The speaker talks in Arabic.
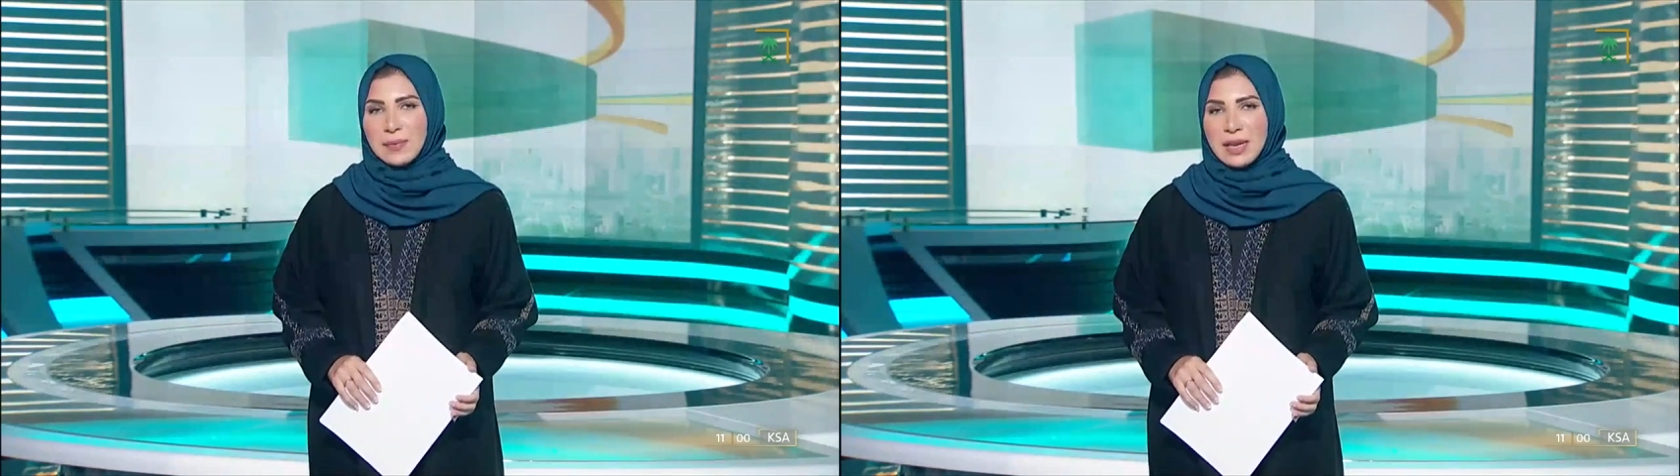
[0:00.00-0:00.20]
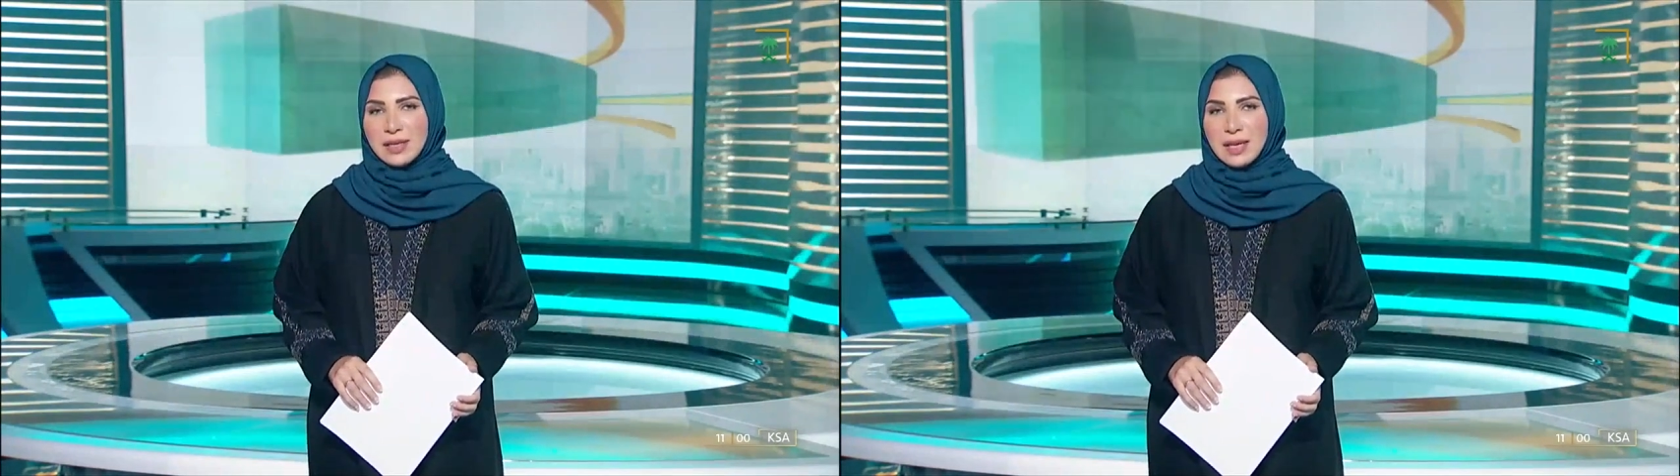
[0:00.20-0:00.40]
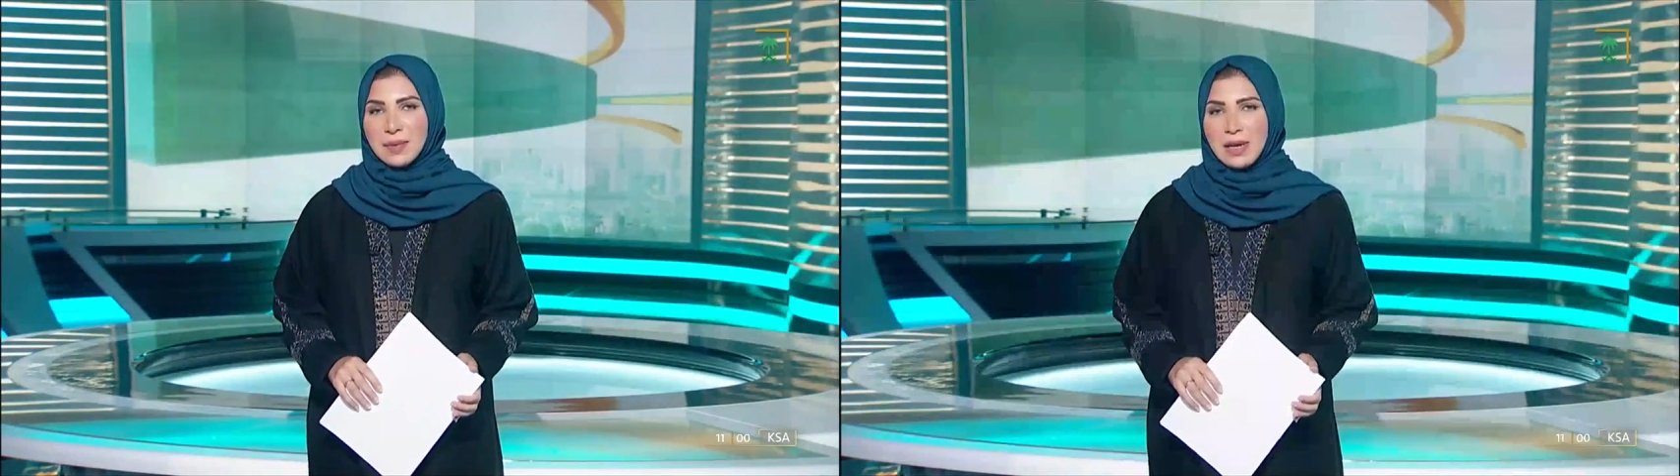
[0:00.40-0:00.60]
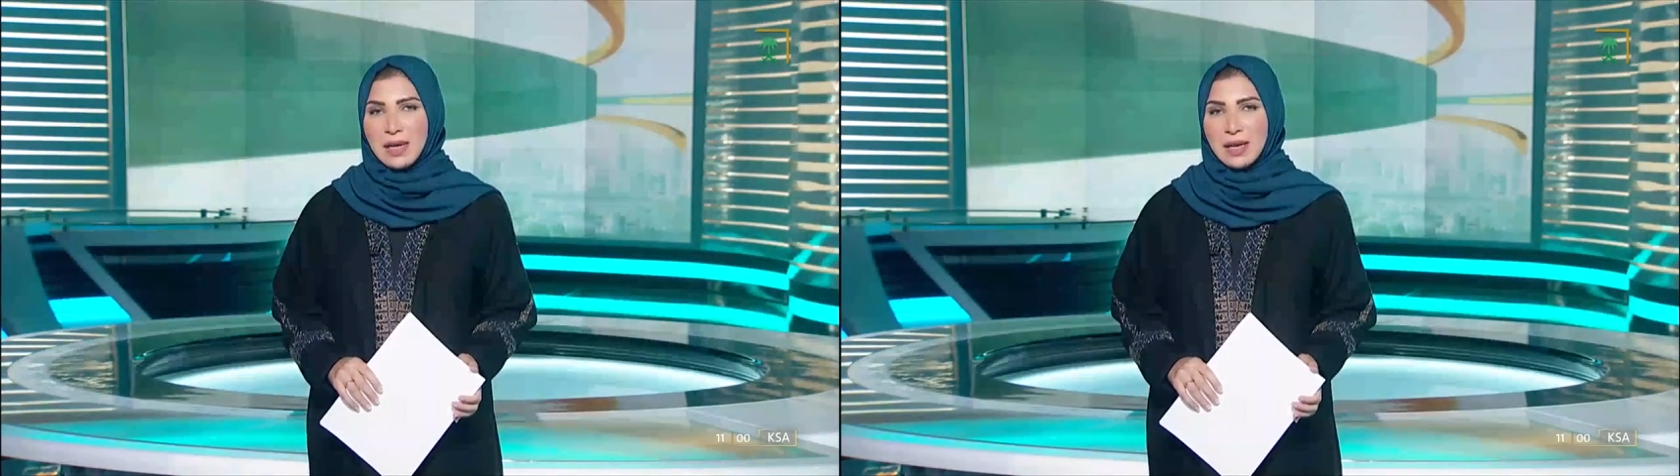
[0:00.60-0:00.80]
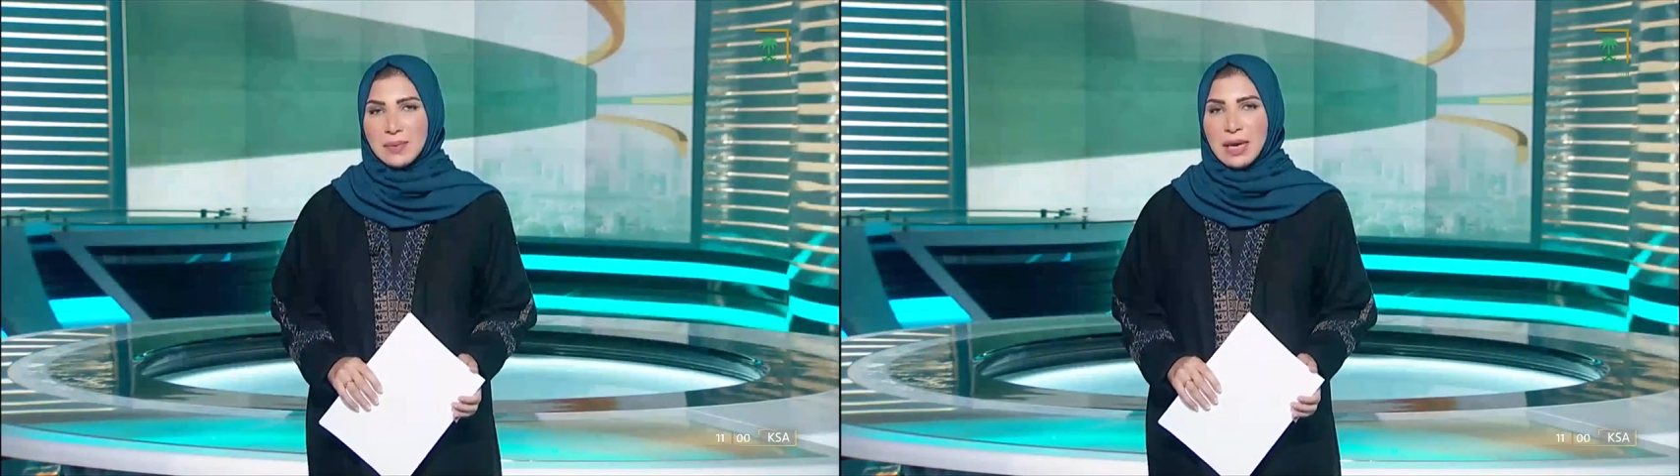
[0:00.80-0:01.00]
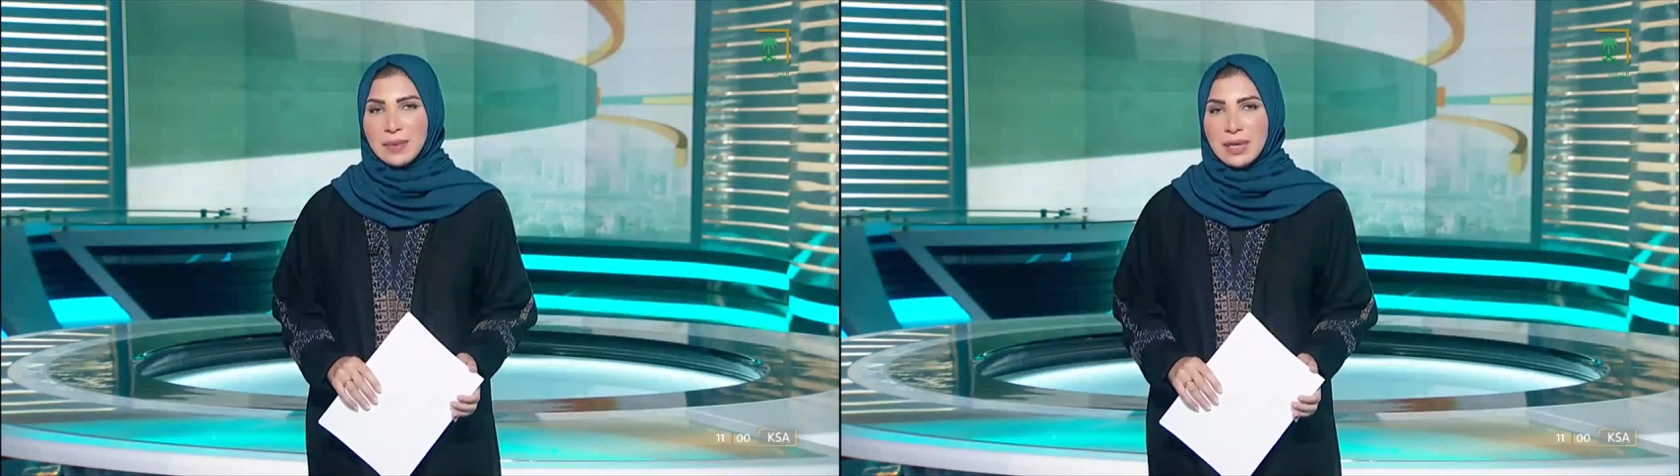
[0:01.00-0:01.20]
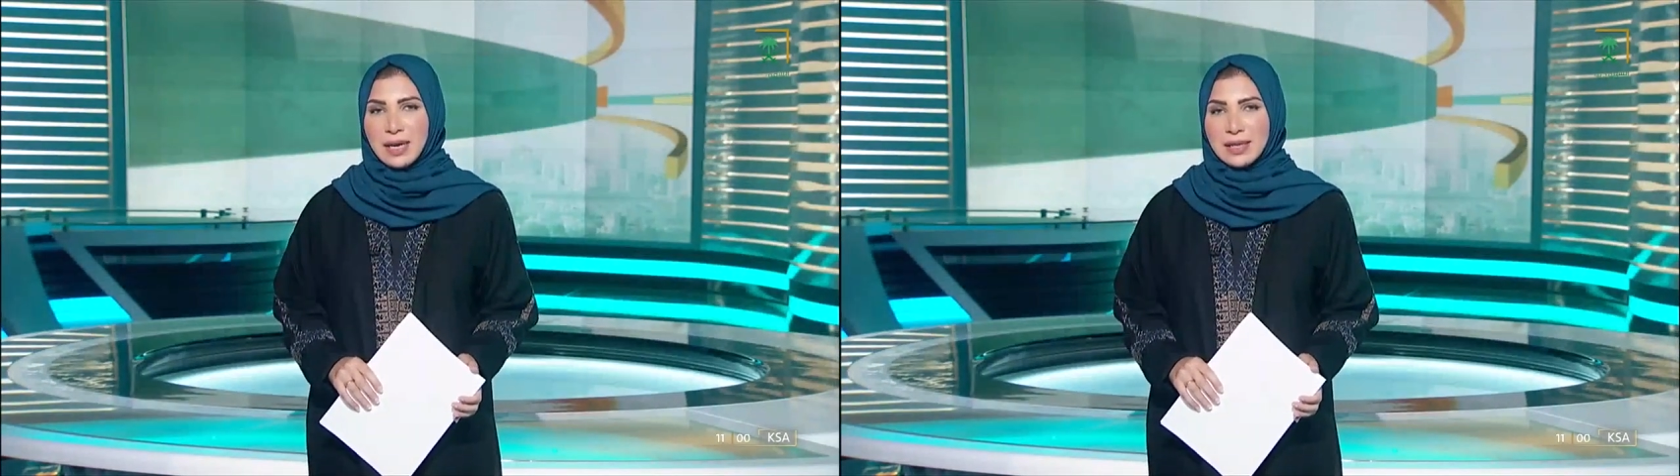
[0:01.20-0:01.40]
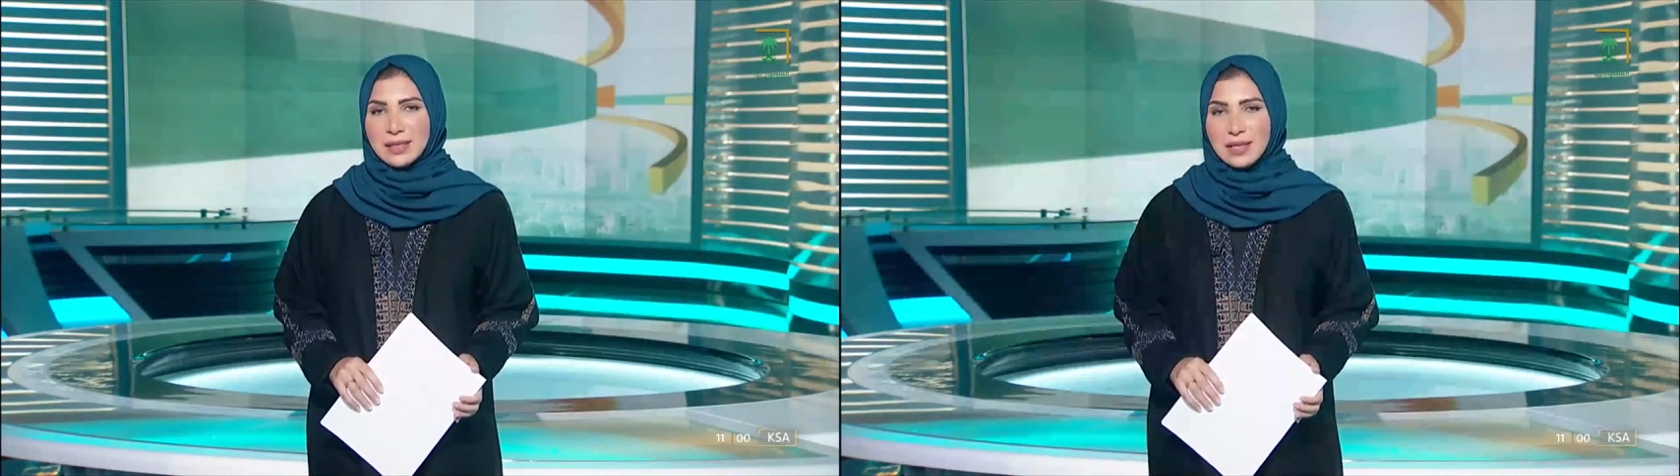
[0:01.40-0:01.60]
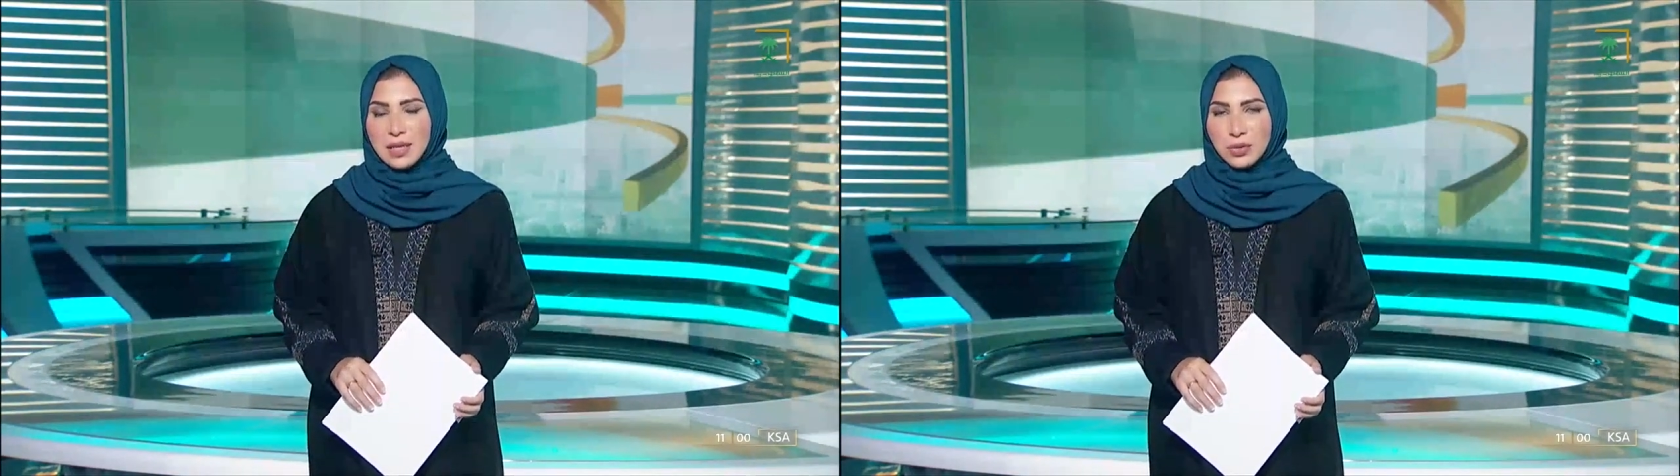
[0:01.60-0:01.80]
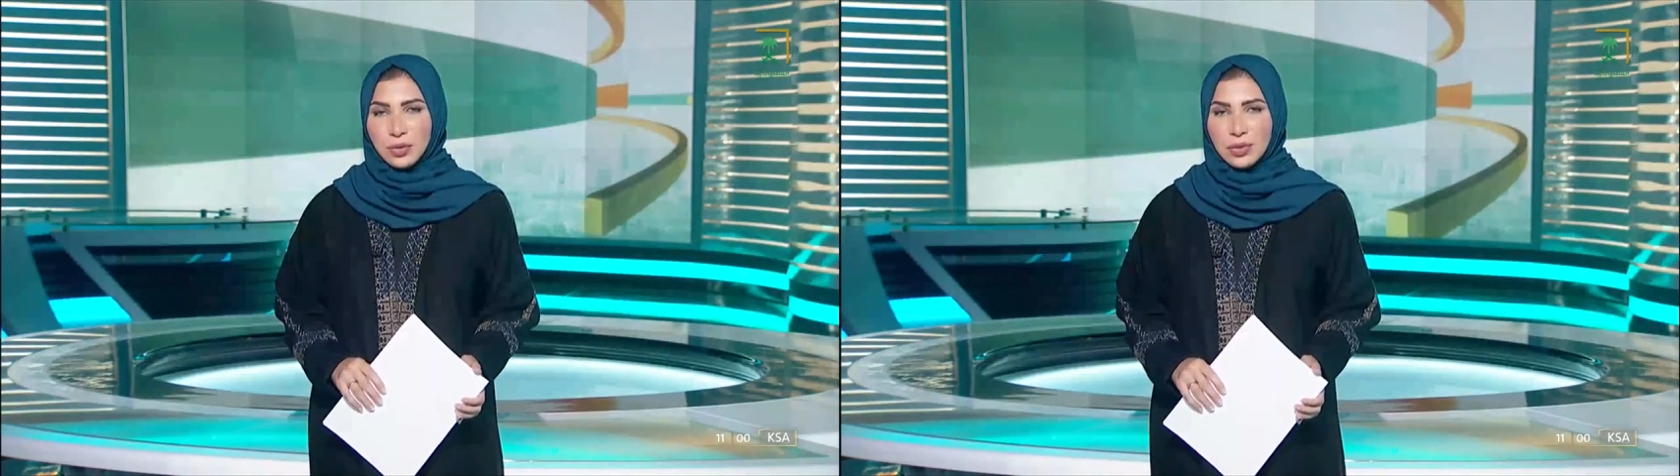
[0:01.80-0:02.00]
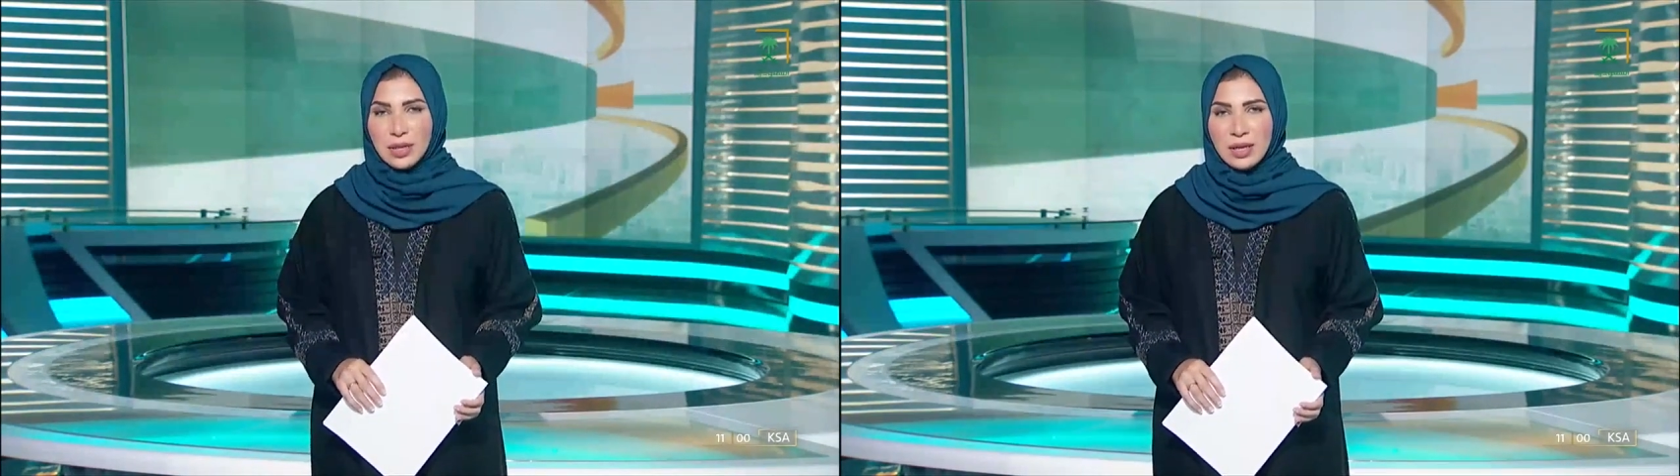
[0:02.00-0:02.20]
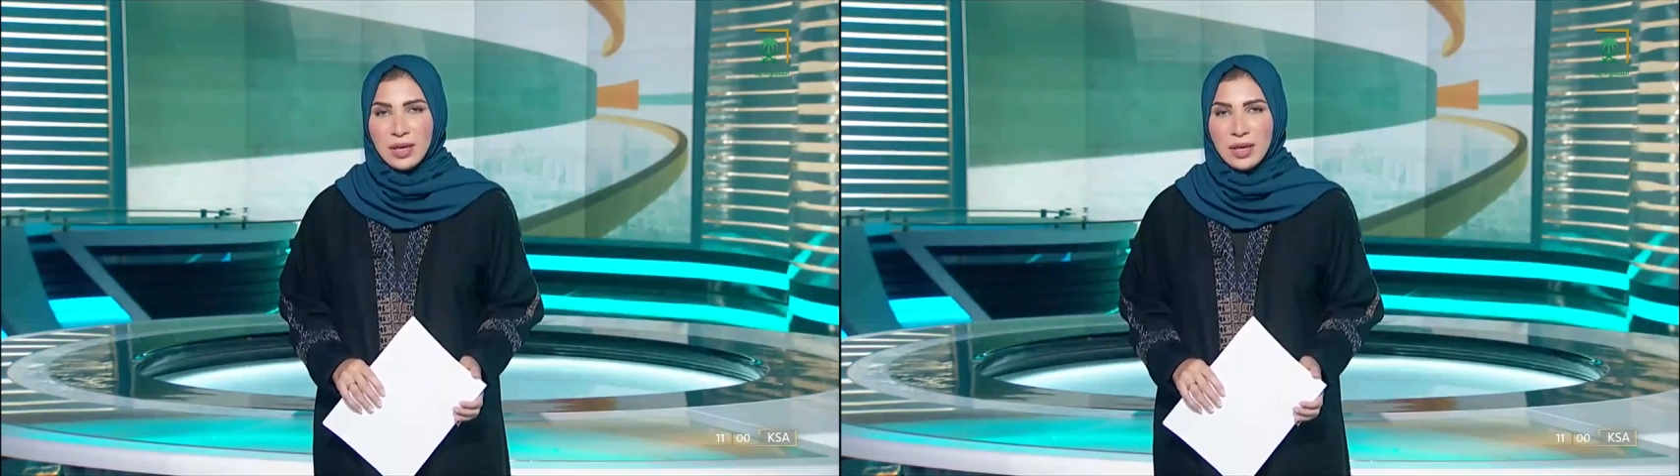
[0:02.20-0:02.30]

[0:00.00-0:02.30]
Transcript: الملك سلمان بن عبد العزيز السعود